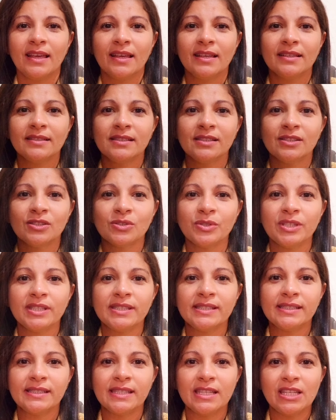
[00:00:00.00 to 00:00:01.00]
esse
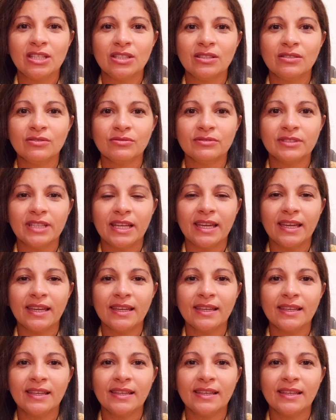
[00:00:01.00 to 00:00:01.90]
suicídio, né?